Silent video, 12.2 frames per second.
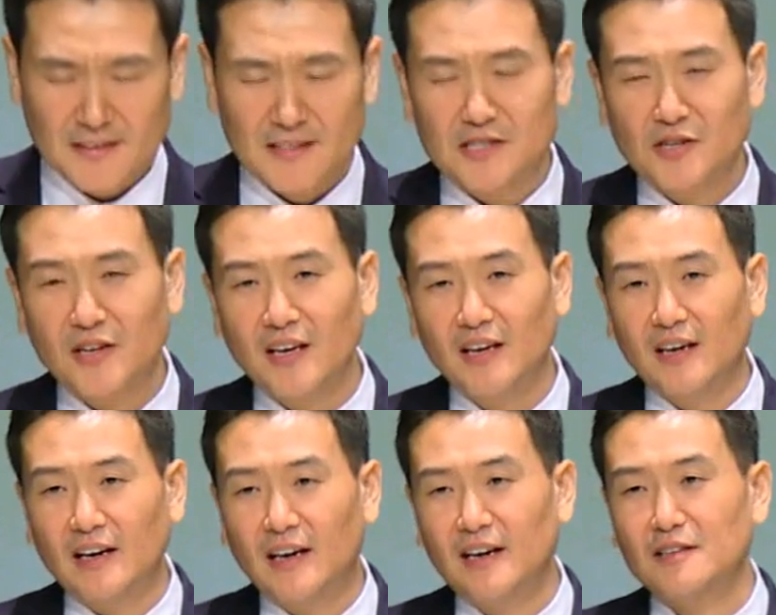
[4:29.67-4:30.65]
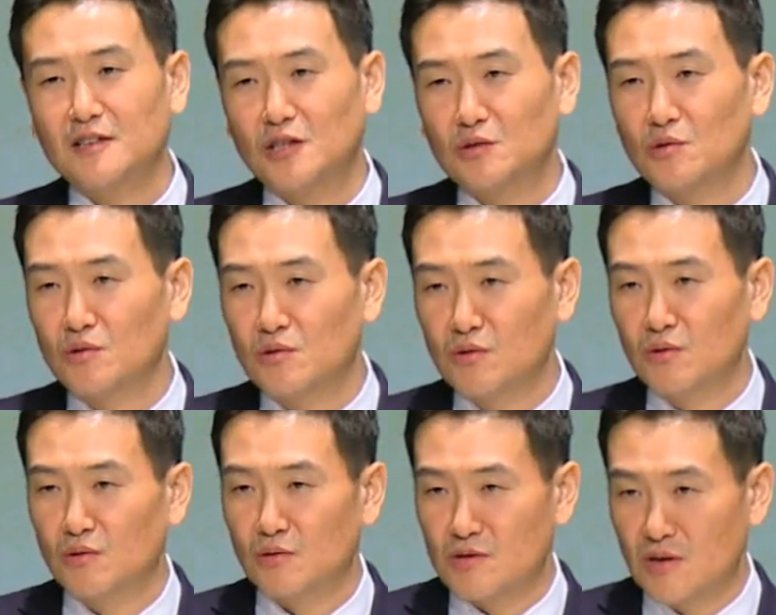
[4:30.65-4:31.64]
예전에 한
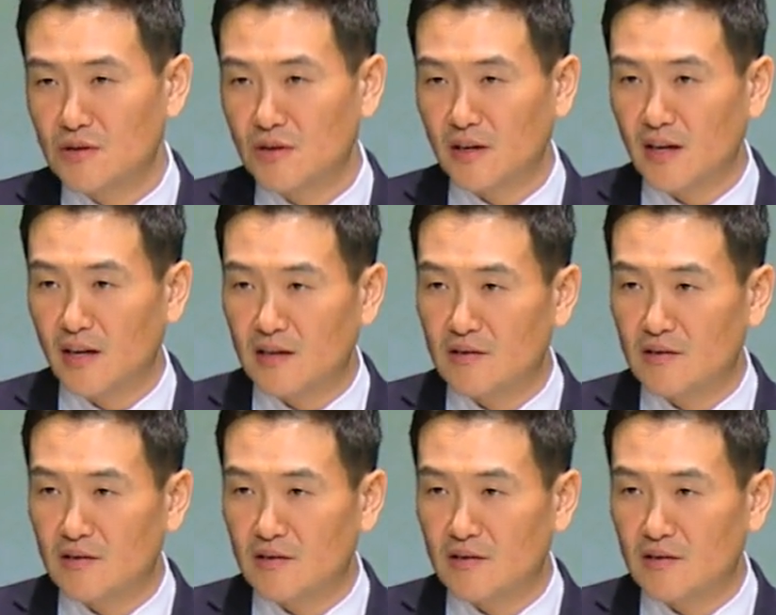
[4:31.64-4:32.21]
기독교 저널에